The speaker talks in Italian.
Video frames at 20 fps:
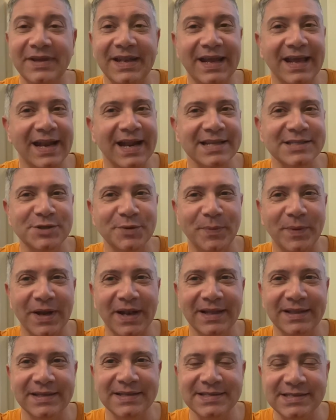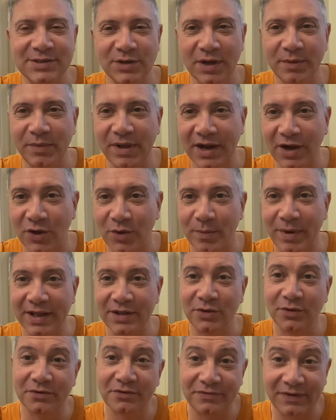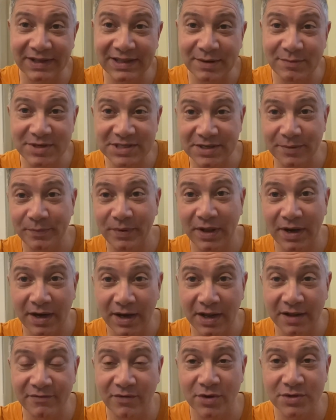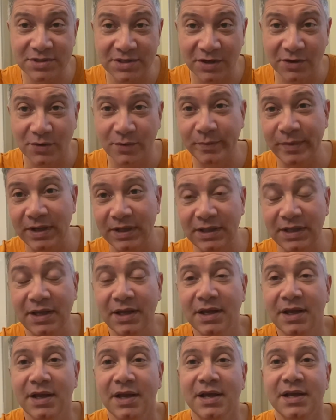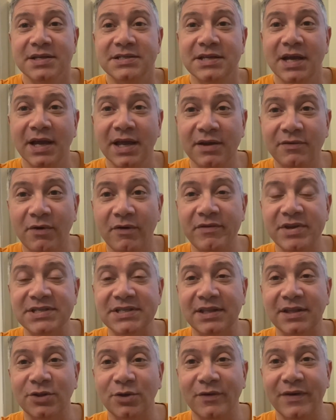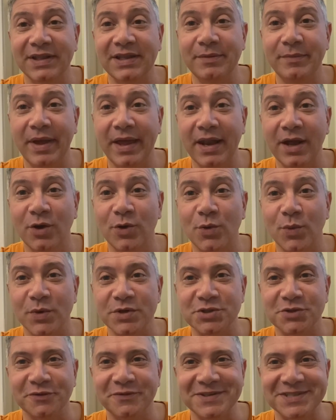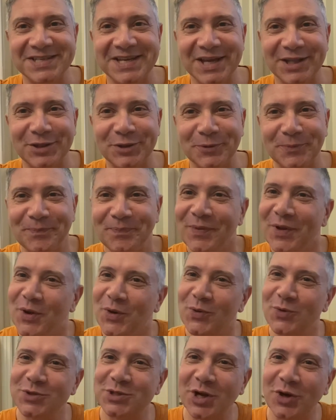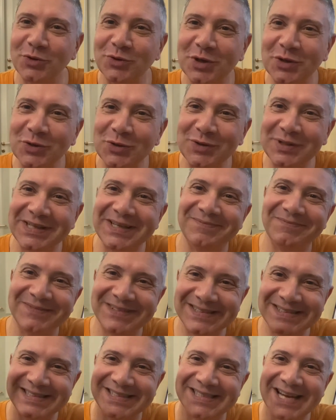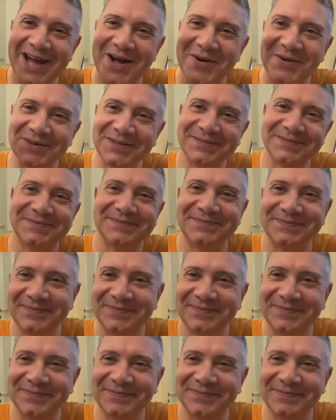ringrazio per l'attenzione, mi raccomando fatemi sapere nei vostri commenti se anche voi vi siete trovati bene con questo fischietto. Un saluto a tutti, ciao!